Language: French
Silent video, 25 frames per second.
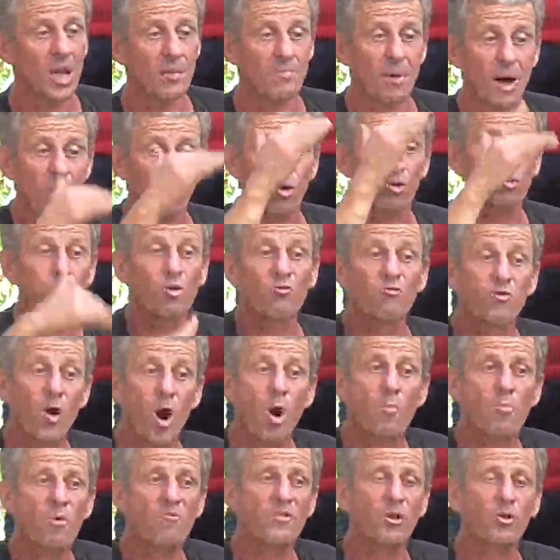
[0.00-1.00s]
Et par contre, le foin,
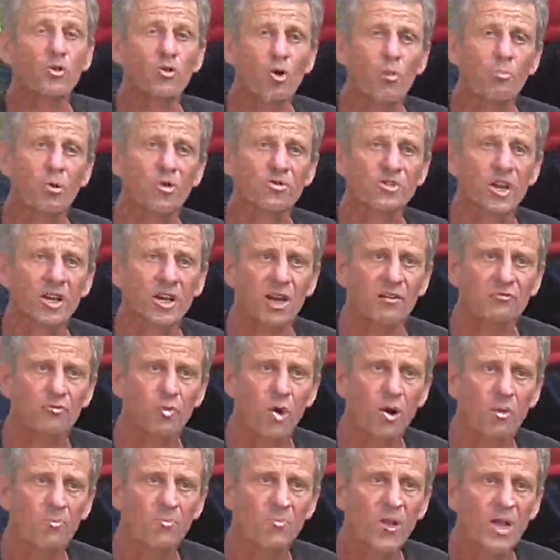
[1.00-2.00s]
on peut faire du compost avec un
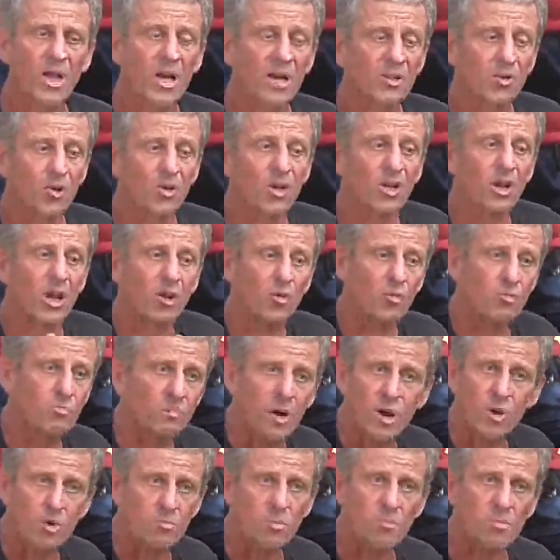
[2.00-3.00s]
foin. Tandis qu'avec une
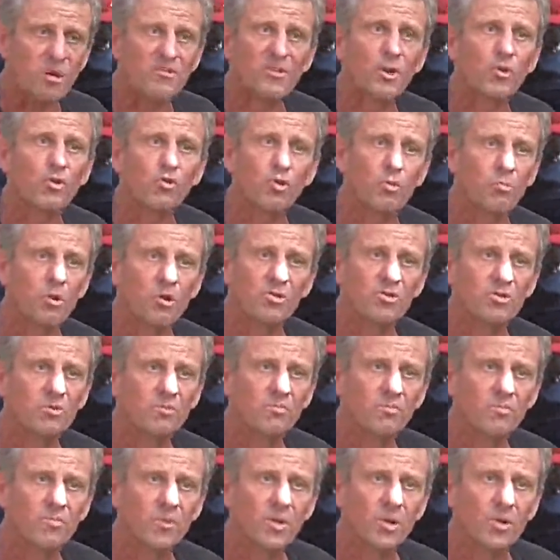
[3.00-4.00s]
paille, on ne peut pas faire de compost.
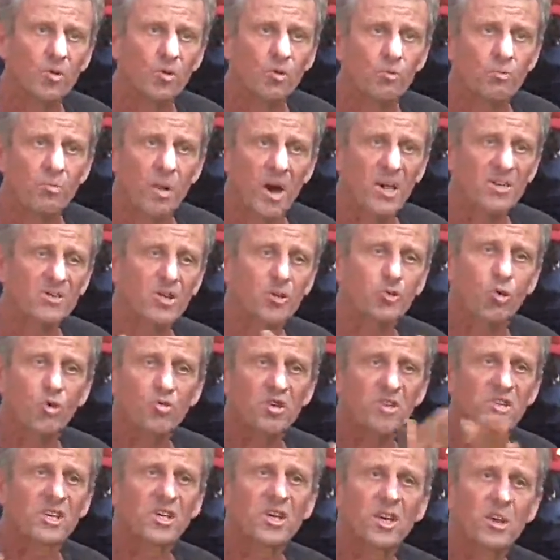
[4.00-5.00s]
Une paille, c'est trop
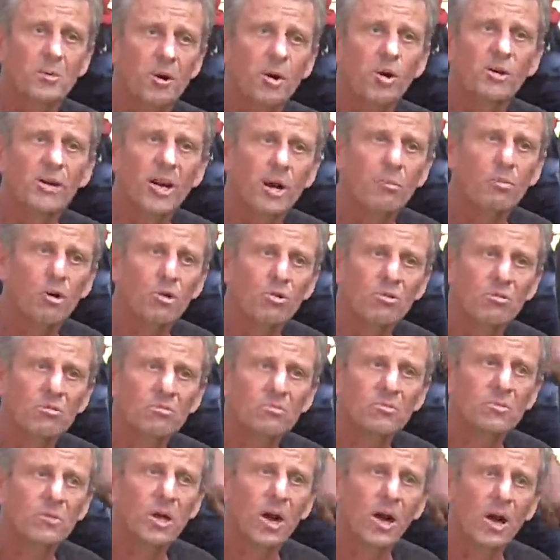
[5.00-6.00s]
déséquilibré en carbone.
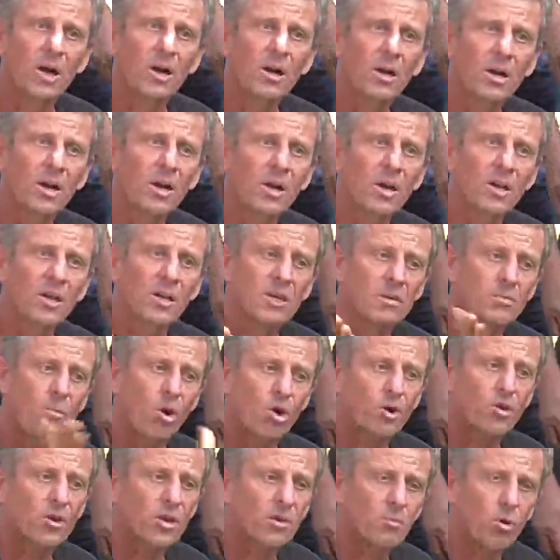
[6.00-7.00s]
Hein il
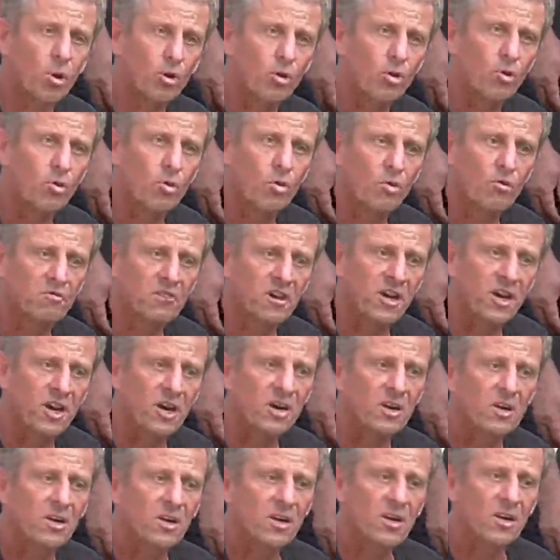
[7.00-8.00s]
manque, il manque le,
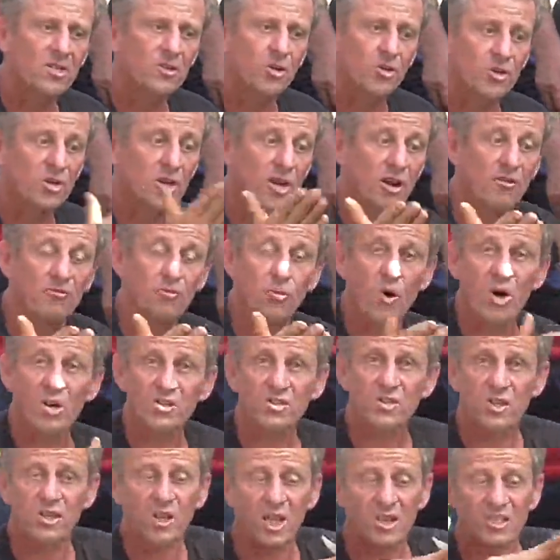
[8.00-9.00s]
verre. Tandis qu'un foin,
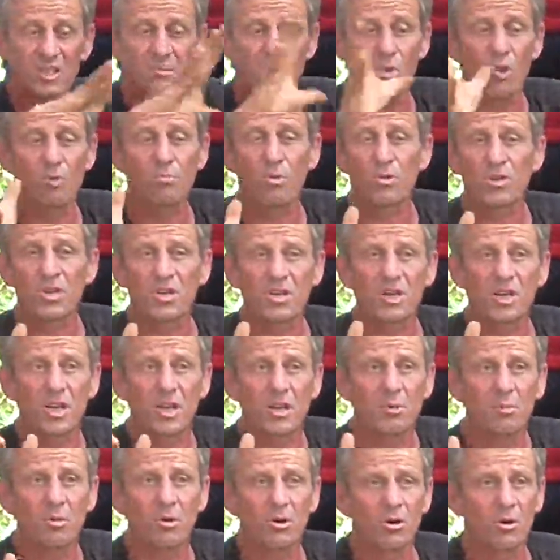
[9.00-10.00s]
c'est quasiment le bon
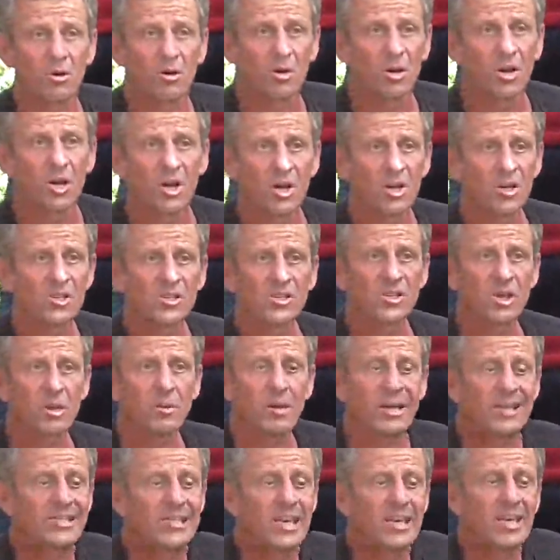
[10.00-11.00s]
équilibre. Euh,
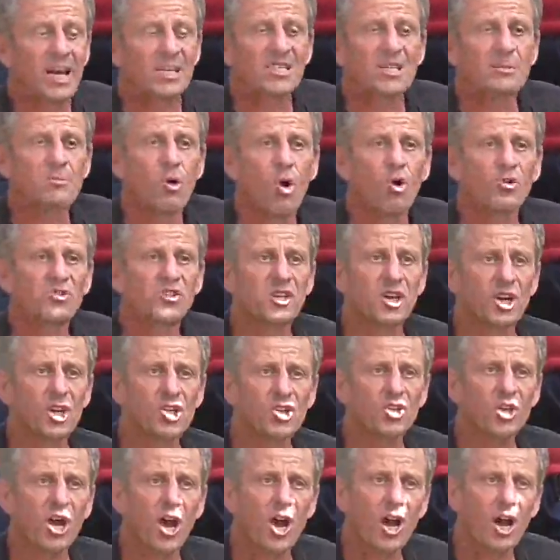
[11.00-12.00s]
c'est quasiment aussi
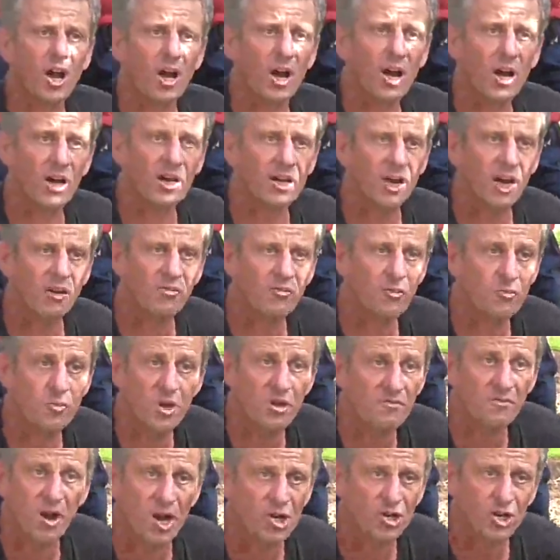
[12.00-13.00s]
riche qu'un
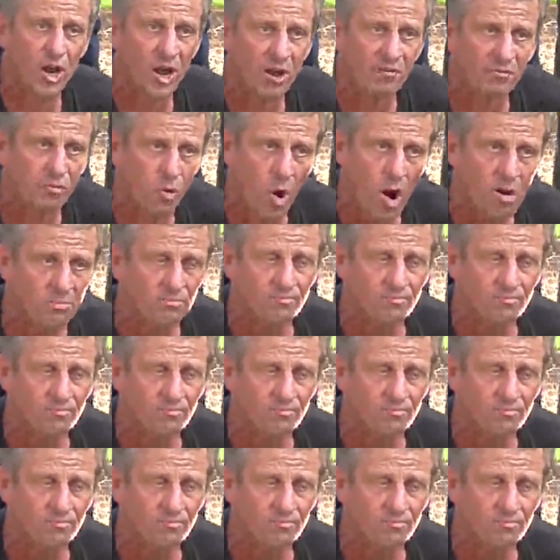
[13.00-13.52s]
fumier de vache, un foin.